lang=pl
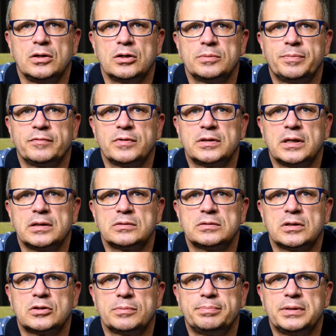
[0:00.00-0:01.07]
I
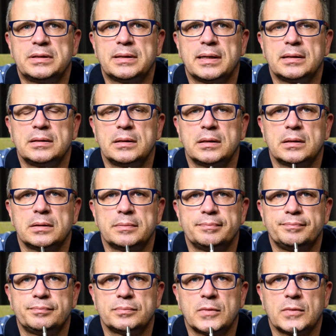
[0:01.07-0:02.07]
odpowiadając na to pytanie,